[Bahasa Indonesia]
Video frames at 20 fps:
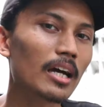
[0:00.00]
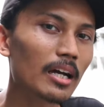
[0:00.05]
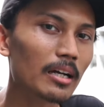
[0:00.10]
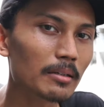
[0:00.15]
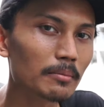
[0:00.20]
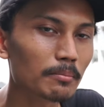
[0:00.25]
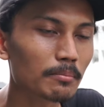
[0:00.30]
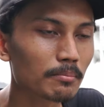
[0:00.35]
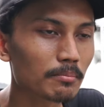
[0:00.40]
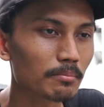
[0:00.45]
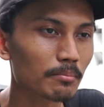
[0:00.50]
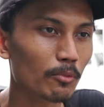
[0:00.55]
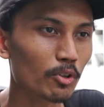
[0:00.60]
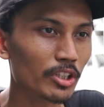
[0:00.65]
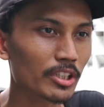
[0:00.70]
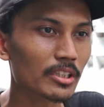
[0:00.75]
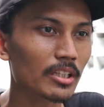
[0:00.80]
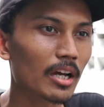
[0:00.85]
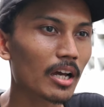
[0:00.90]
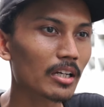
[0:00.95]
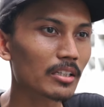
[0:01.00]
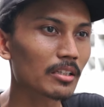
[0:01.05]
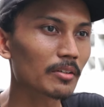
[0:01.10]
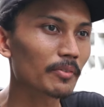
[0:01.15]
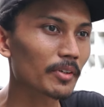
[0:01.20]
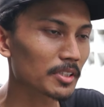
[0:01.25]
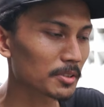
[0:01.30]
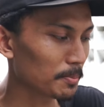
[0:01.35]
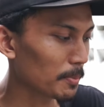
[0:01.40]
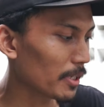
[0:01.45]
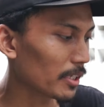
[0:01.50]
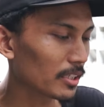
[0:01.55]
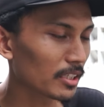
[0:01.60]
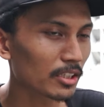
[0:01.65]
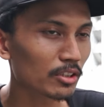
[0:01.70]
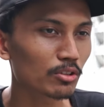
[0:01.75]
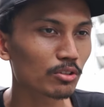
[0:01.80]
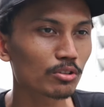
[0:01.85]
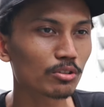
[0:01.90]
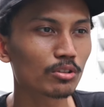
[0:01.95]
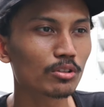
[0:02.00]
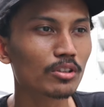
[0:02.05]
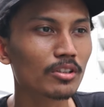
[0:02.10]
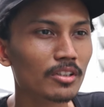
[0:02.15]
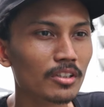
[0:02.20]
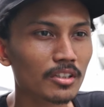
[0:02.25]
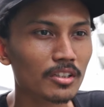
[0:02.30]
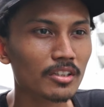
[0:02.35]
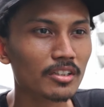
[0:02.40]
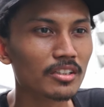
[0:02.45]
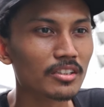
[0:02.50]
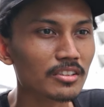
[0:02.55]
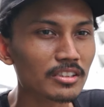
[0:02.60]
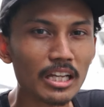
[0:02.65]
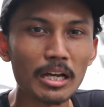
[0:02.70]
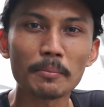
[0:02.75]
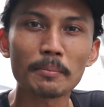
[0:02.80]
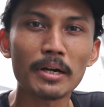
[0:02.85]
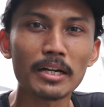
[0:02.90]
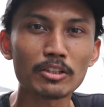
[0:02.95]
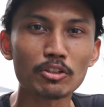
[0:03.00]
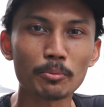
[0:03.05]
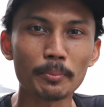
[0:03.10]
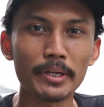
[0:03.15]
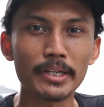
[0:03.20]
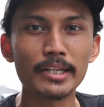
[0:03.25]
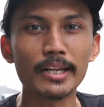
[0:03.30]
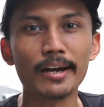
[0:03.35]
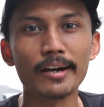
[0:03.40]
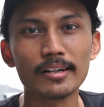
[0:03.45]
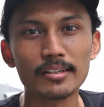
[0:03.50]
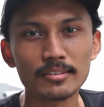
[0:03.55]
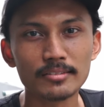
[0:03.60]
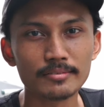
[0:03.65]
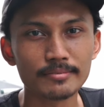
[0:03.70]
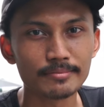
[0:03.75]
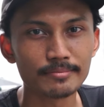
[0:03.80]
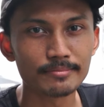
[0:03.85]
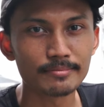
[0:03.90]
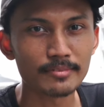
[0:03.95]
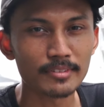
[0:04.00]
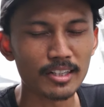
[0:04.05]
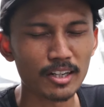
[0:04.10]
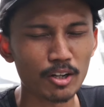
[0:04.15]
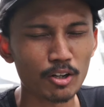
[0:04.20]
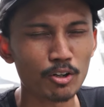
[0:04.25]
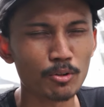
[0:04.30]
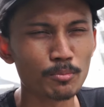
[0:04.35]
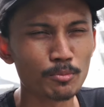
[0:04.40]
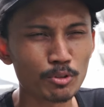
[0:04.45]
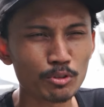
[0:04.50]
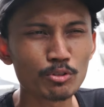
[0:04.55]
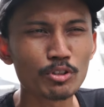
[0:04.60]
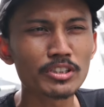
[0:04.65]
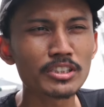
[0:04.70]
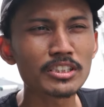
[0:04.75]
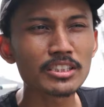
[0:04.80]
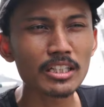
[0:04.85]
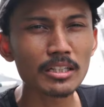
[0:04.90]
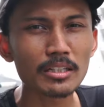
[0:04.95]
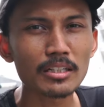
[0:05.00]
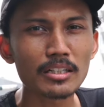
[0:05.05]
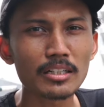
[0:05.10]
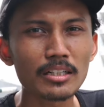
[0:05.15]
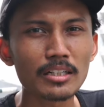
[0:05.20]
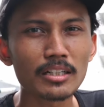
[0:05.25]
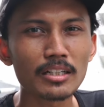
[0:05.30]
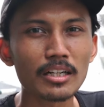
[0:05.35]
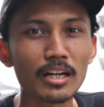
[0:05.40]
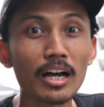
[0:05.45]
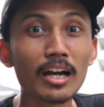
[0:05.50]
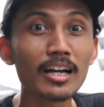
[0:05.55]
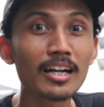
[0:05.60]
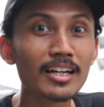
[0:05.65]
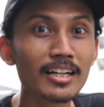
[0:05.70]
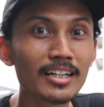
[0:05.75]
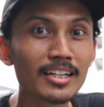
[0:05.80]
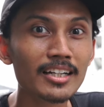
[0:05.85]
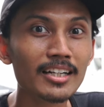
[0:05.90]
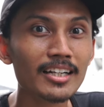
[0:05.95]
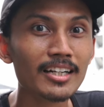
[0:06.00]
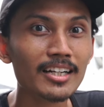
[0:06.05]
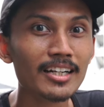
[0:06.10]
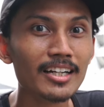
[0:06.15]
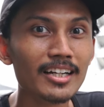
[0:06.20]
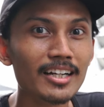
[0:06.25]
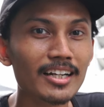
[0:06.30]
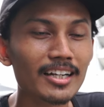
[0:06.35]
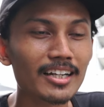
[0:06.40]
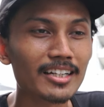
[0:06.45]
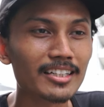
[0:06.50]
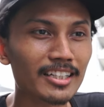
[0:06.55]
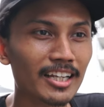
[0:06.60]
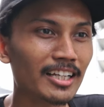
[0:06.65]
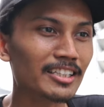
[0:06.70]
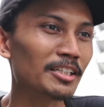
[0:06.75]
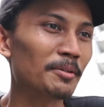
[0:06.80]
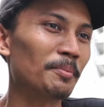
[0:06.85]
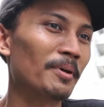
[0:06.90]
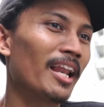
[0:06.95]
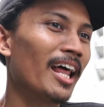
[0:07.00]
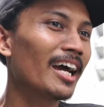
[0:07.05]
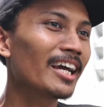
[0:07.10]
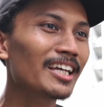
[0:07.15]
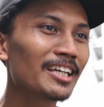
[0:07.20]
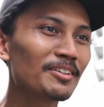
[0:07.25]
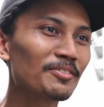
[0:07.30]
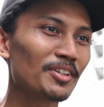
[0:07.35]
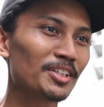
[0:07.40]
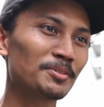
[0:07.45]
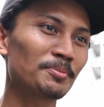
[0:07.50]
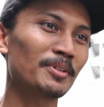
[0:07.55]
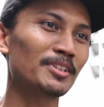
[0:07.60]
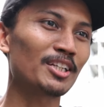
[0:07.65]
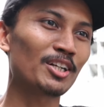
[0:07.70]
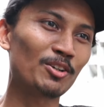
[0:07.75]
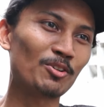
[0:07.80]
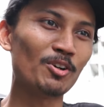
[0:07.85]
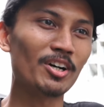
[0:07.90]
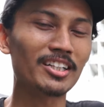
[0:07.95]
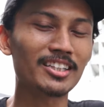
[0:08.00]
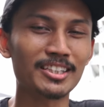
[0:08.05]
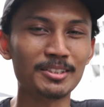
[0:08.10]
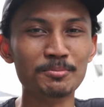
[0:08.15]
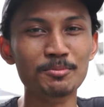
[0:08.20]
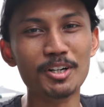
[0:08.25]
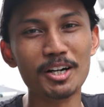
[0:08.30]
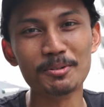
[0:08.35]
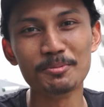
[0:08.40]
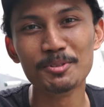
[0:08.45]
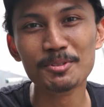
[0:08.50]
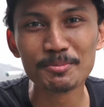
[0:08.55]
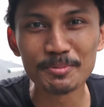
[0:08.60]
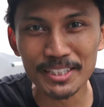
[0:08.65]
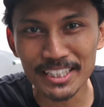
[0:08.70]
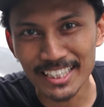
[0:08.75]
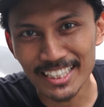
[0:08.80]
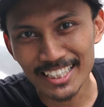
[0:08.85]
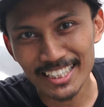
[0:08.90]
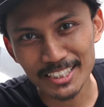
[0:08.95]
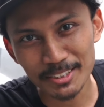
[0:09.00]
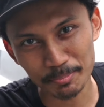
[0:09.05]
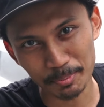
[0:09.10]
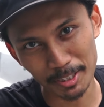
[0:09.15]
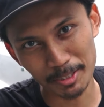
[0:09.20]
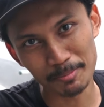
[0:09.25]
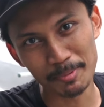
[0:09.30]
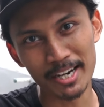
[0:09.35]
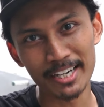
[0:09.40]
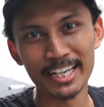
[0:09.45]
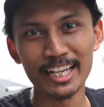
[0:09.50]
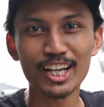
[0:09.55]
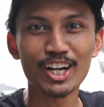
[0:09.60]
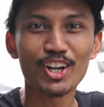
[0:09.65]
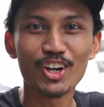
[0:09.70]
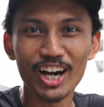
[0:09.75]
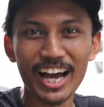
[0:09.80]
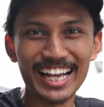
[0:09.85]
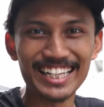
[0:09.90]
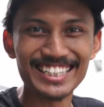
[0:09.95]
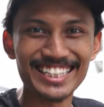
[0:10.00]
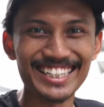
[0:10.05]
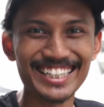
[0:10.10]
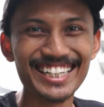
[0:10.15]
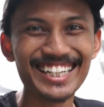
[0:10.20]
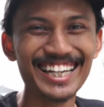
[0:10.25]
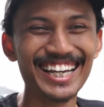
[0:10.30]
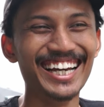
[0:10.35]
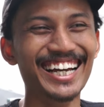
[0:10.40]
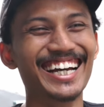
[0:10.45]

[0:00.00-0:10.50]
nggak bodi tengahnya Vespa ini tuh sama atau beda? kalau menurut gue sih siapa? Hah? Dengan siapa? Ya siapa lagi Vespa terkuat di muka bumi? Oh. Sprint banding lu anjing.